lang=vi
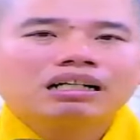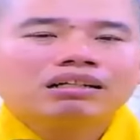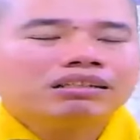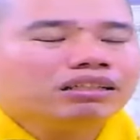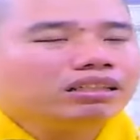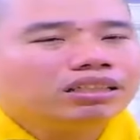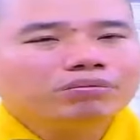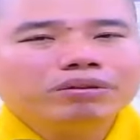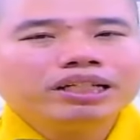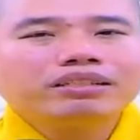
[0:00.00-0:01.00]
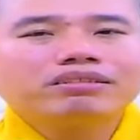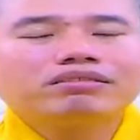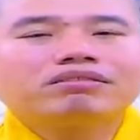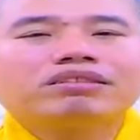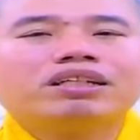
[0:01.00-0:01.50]
có những người không biết
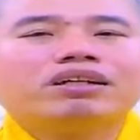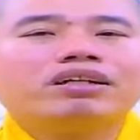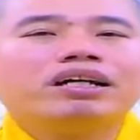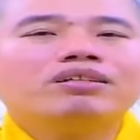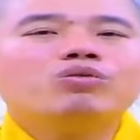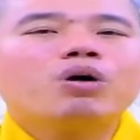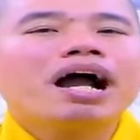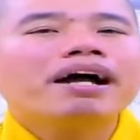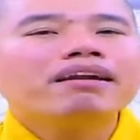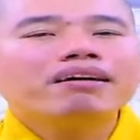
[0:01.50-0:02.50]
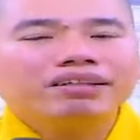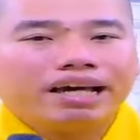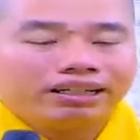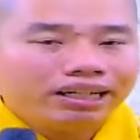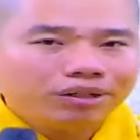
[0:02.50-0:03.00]
thì họ nghĩ quá đơn
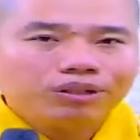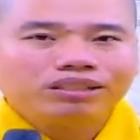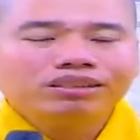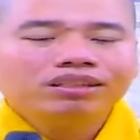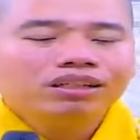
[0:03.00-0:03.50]
giản leo lên